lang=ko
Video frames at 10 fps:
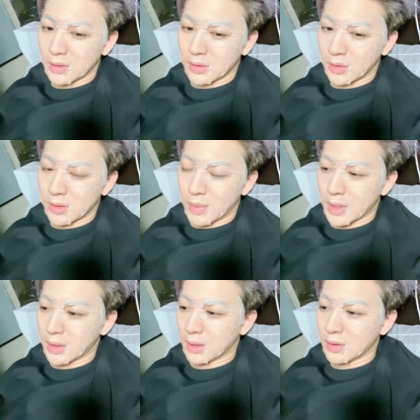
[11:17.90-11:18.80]
그거를
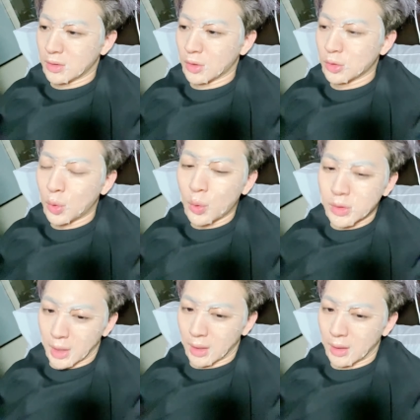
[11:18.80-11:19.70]
많이 전
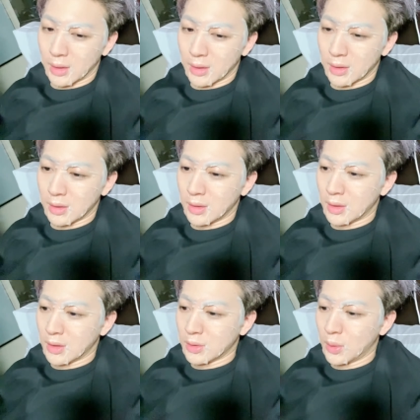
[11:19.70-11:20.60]
초록색
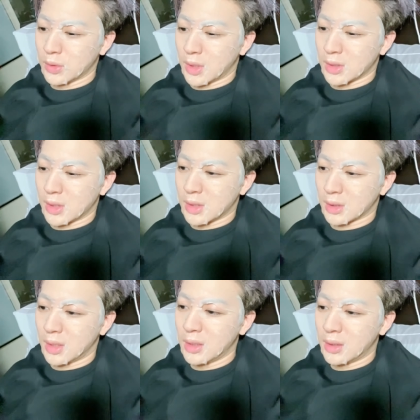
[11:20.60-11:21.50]
초록색이
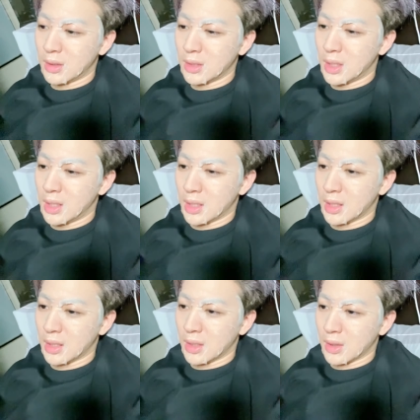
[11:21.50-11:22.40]
살짝
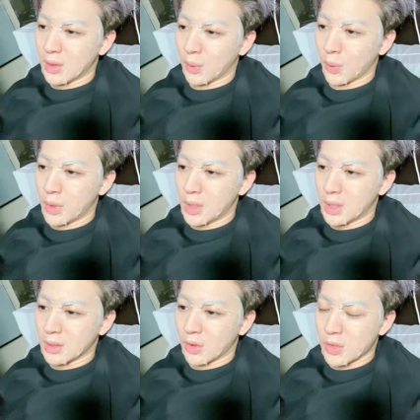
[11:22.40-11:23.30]
티트리
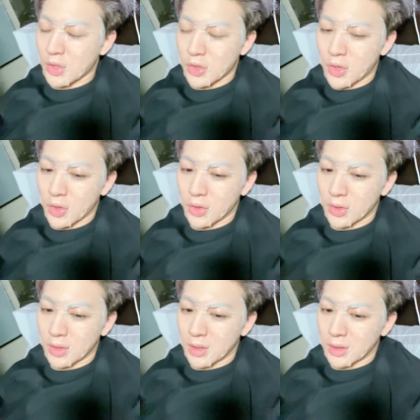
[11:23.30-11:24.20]
오일이 들어있어서
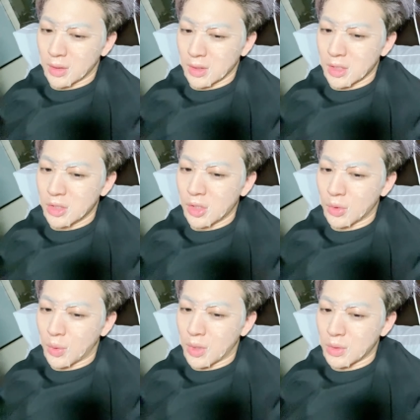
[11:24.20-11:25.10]
네,
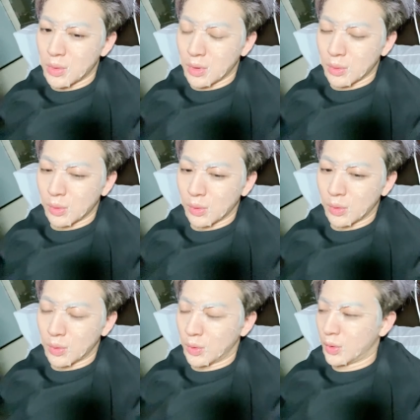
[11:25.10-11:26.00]
진정 효과도 있고
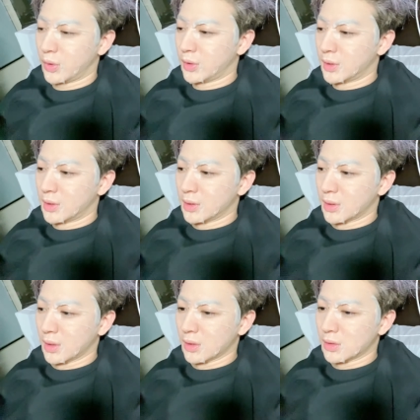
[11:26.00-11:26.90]

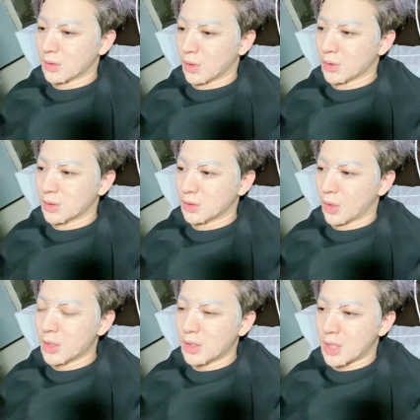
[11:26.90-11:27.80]
네 저는
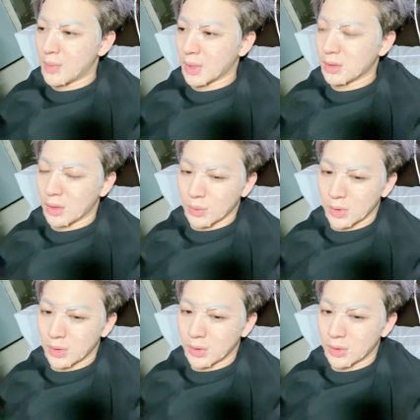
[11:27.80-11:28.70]
저한텐 잘
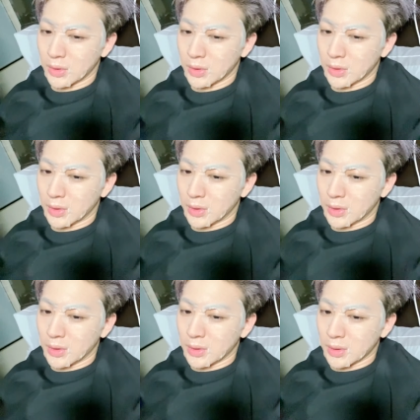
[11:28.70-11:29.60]
맞더라고요
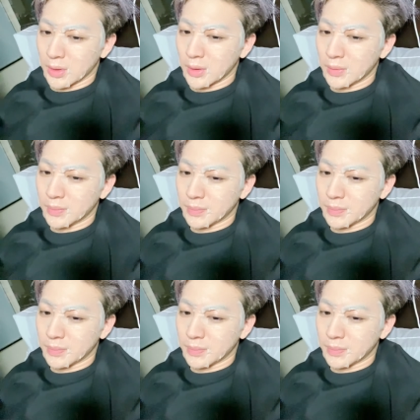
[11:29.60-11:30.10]
네